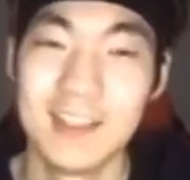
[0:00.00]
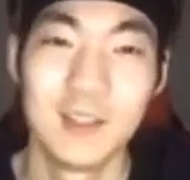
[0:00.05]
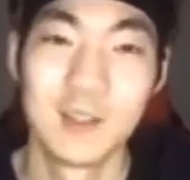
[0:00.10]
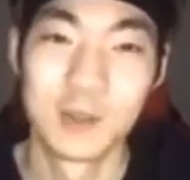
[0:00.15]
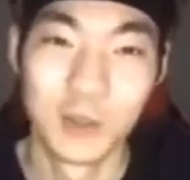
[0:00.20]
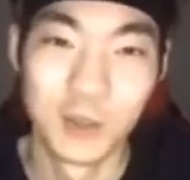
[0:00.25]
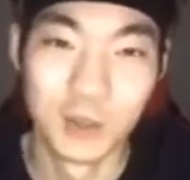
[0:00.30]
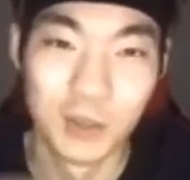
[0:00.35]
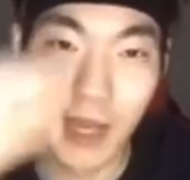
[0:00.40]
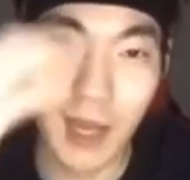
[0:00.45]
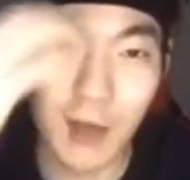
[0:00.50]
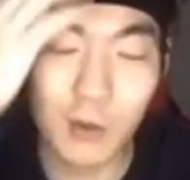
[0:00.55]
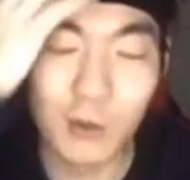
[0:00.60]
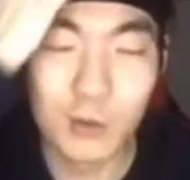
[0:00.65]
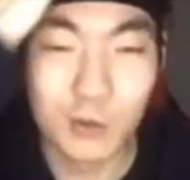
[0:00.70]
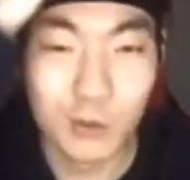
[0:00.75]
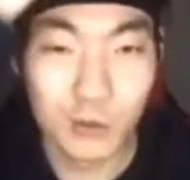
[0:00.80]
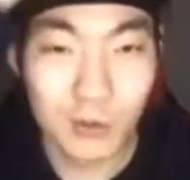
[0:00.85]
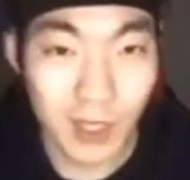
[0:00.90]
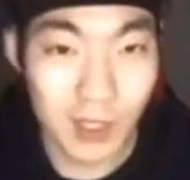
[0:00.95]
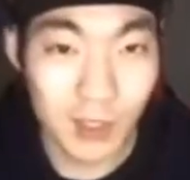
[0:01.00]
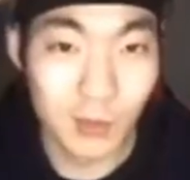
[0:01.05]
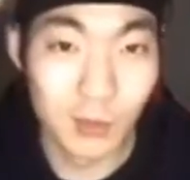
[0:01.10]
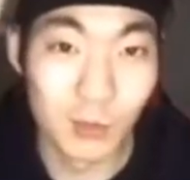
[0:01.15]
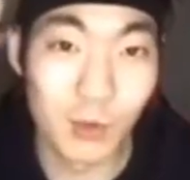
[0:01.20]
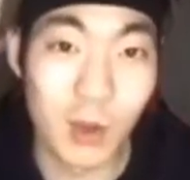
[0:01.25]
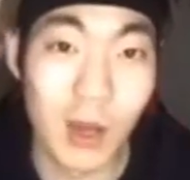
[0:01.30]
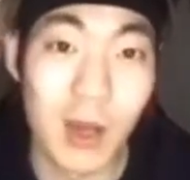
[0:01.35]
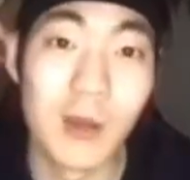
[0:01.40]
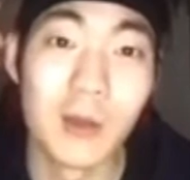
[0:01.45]
아니요, 저는 학원도
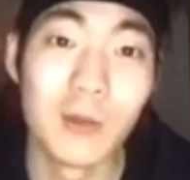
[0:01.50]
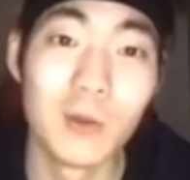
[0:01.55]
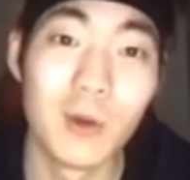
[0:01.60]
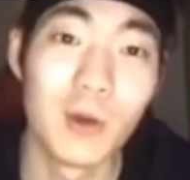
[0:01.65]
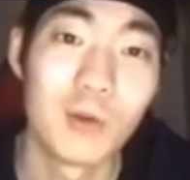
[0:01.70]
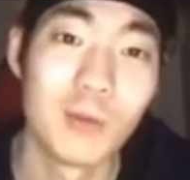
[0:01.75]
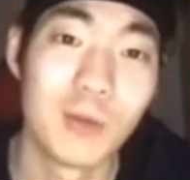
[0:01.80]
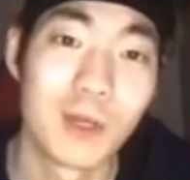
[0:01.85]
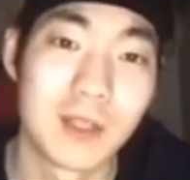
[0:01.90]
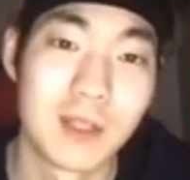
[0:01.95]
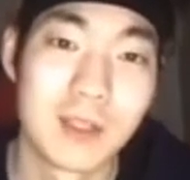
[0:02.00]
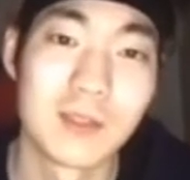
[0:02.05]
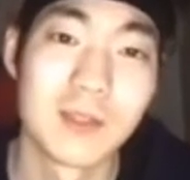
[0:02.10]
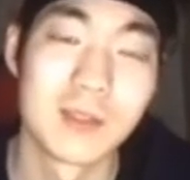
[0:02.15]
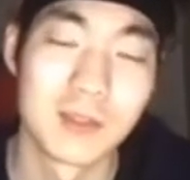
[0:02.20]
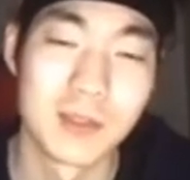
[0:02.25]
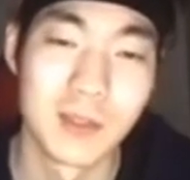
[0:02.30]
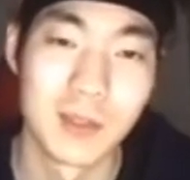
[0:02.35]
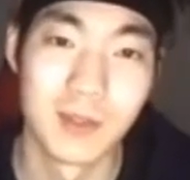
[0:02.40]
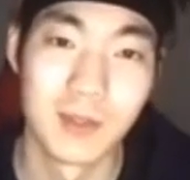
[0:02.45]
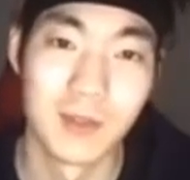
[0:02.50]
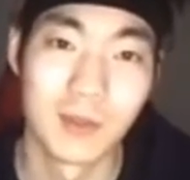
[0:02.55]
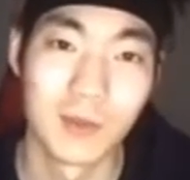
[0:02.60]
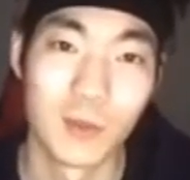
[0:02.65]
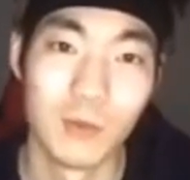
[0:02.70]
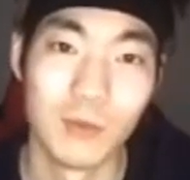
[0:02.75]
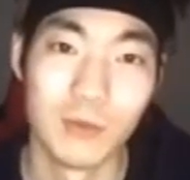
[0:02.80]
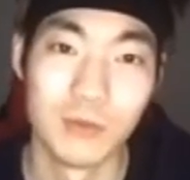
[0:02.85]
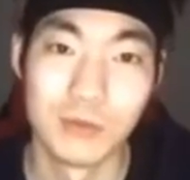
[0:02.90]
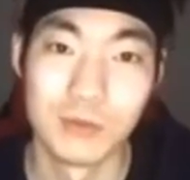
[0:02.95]
다니고 과외도 하고 막 그랬었어요.
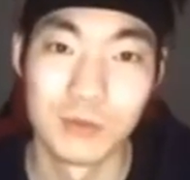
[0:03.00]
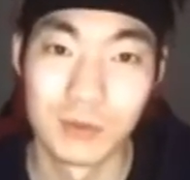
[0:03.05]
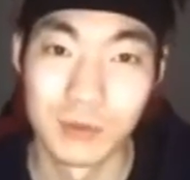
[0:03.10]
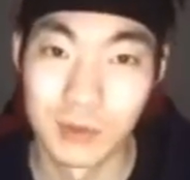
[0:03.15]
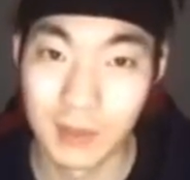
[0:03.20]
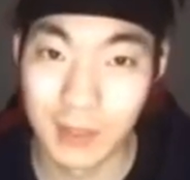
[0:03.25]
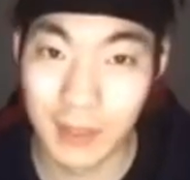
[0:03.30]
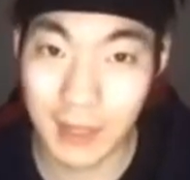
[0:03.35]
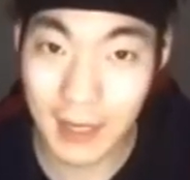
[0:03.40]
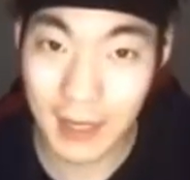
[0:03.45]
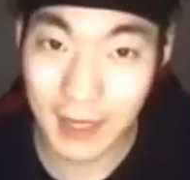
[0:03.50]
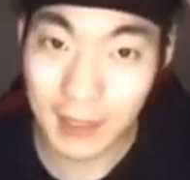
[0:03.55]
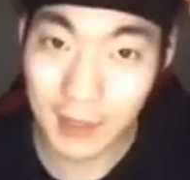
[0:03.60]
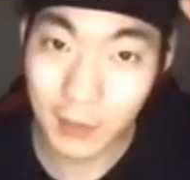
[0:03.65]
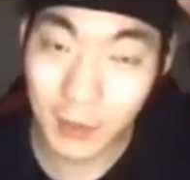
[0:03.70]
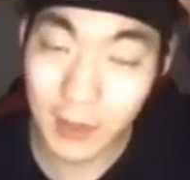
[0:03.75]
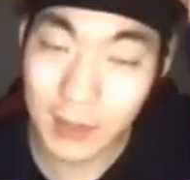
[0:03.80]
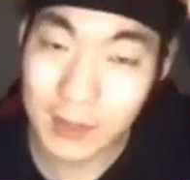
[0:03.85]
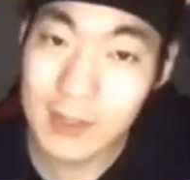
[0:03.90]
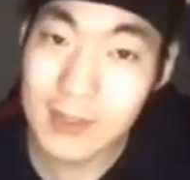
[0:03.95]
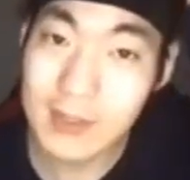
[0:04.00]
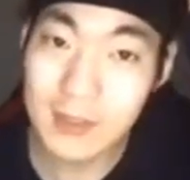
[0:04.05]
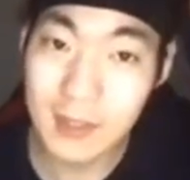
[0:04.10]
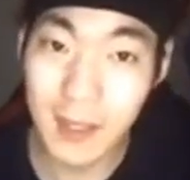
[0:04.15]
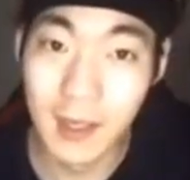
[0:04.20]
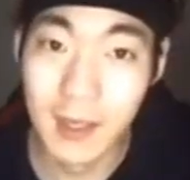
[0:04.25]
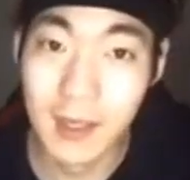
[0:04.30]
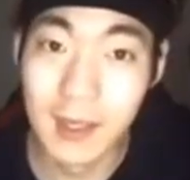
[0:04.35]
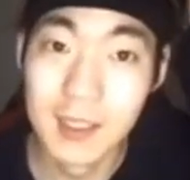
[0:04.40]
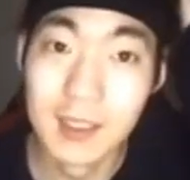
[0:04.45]
공부를 하려고 했을
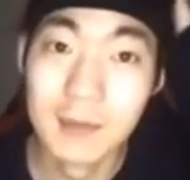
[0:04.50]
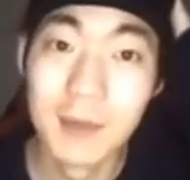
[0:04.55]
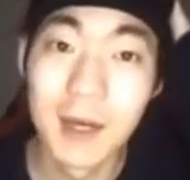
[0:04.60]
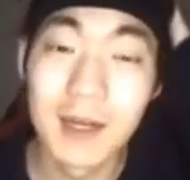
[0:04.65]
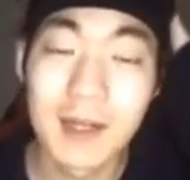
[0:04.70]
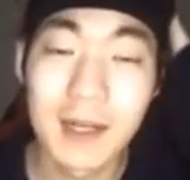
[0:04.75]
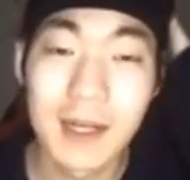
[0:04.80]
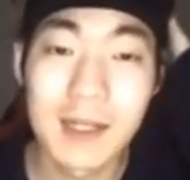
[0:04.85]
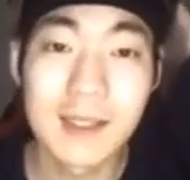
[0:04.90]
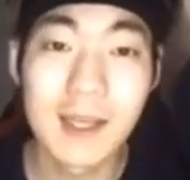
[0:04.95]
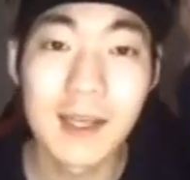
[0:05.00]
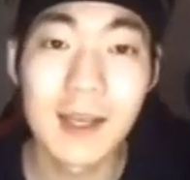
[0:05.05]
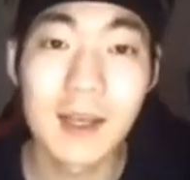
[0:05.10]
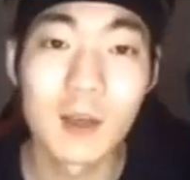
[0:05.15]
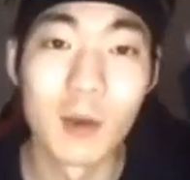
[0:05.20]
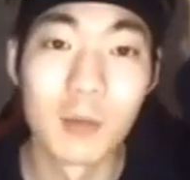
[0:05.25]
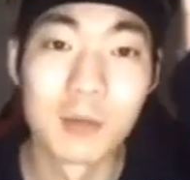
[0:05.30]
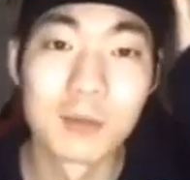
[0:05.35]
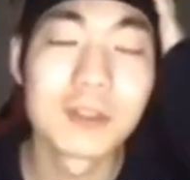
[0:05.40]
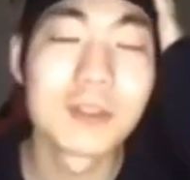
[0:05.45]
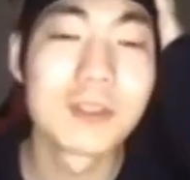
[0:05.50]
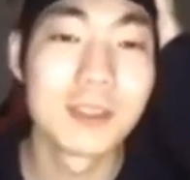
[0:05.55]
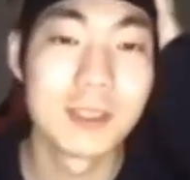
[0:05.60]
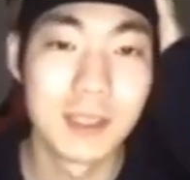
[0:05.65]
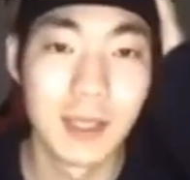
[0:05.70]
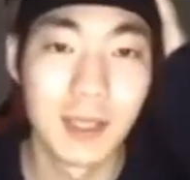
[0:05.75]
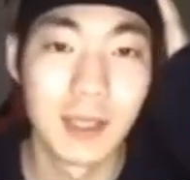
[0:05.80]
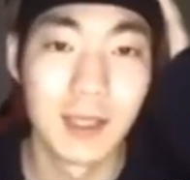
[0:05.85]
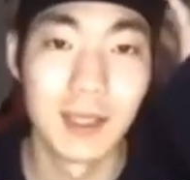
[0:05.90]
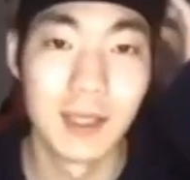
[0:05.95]
때, 음악을 할 생각이 없었을
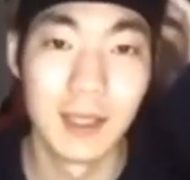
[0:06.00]
때.